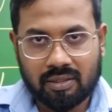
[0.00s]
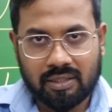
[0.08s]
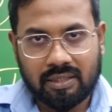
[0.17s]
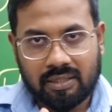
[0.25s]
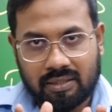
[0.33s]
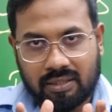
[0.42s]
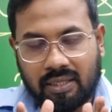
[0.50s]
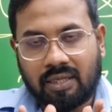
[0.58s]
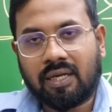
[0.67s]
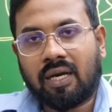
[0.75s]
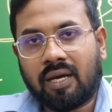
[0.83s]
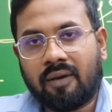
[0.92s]
நீங்கள் அந்த
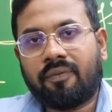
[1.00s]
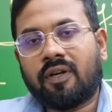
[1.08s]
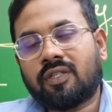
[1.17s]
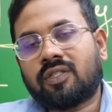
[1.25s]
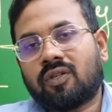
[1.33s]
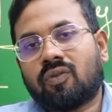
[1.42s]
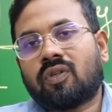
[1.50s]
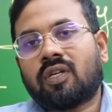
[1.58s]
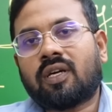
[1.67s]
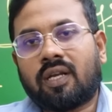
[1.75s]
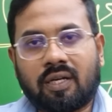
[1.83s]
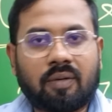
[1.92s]
கரெக்டாக ஹாஃப் ஏலி ஷெடியூலுக்கு
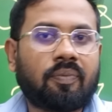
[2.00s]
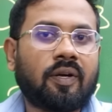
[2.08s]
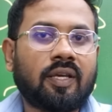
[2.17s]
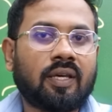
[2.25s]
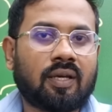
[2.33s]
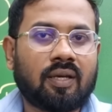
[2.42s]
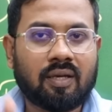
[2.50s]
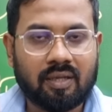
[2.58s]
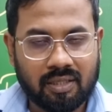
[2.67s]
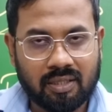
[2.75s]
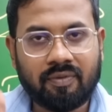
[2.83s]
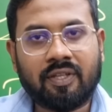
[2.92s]
கரெக்டாக படிங்க
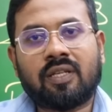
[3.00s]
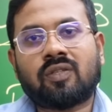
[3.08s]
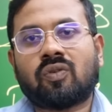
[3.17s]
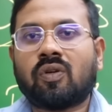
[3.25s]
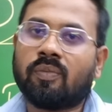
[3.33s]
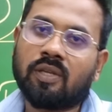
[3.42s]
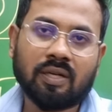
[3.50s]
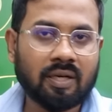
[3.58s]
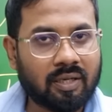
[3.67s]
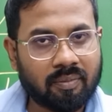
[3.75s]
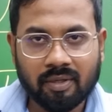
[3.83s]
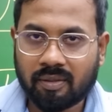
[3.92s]
ஈவினிங் நான் சொன்ன மாதிரி
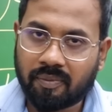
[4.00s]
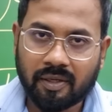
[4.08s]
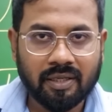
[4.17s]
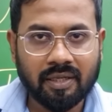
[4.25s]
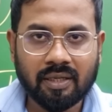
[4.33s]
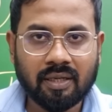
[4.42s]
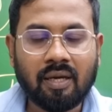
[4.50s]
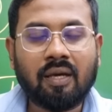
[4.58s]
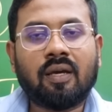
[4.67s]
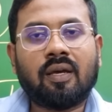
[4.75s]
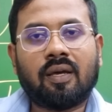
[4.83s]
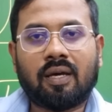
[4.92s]
ரெண்டரை மணி நேரம் படிக்கிறீங்களா
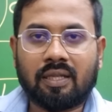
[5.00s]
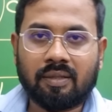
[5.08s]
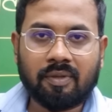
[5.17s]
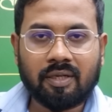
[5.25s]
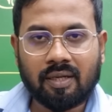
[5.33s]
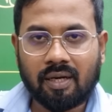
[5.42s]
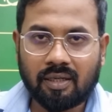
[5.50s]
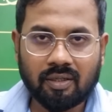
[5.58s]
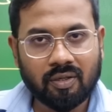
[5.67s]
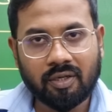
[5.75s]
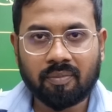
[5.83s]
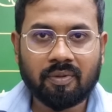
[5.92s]
அதே மாதிரி
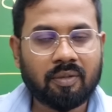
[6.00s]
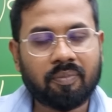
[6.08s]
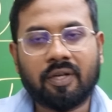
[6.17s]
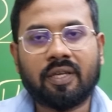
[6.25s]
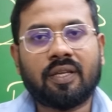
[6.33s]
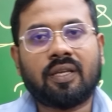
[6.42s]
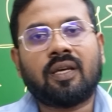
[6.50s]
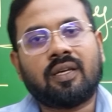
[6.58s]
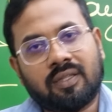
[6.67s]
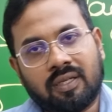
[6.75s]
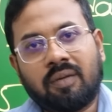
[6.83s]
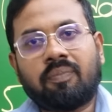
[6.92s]
காலையில் ரெண்டு மணி நேரம் படிக்கிறீங்களா
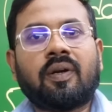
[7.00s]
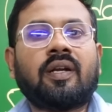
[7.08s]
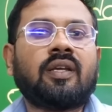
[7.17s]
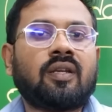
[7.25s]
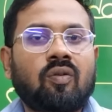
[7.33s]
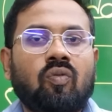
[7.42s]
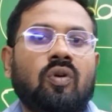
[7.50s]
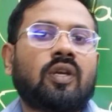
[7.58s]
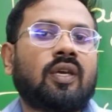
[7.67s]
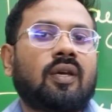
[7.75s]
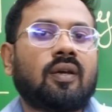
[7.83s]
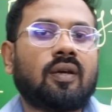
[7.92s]
இதெல்லாம் பண்ணிங்கன்னா
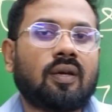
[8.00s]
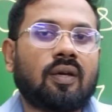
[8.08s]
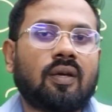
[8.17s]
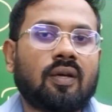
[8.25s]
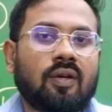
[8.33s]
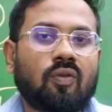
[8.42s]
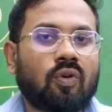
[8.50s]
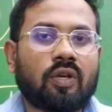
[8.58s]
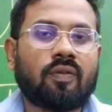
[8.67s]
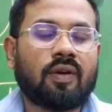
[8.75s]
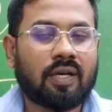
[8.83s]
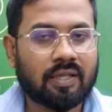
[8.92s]
ஓகே
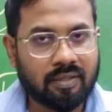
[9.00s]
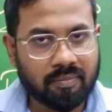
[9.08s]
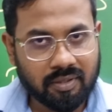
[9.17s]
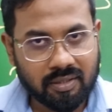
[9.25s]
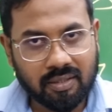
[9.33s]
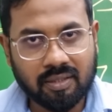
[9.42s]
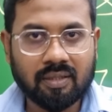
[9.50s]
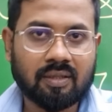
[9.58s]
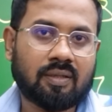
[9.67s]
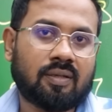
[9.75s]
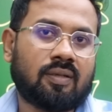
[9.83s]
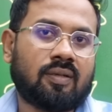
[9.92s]
ஓகேவா அதே மாதிரி தான்
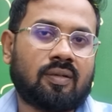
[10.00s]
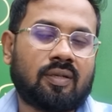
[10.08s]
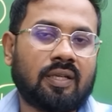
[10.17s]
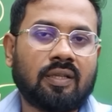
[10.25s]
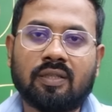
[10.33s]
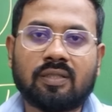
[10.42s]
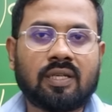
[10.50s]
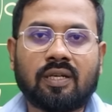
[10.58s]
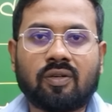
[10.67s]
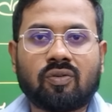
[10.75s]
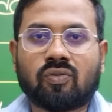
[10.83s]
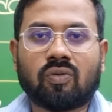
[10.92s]
டென்த்து
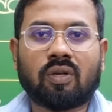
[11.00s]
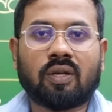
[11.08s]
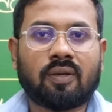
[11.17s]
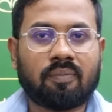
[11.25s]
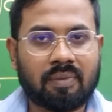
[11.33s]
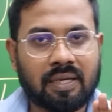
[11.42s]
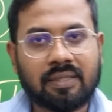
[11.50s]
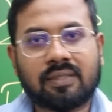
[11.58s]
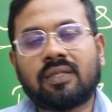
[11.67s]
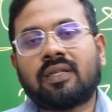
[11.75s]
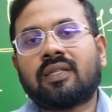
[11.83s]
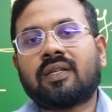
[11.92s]
ஸ்டாண்டர்டுக்கும் சொல்கிறேன்
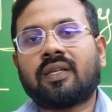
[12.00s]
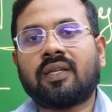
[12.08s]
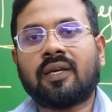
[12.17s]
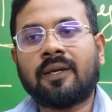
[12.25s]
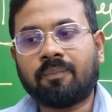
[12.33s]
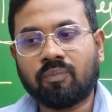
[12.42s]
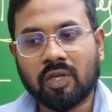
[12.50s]
மேக்ஸுன்னு எடுத்துக்கிட்டிங்கன்னா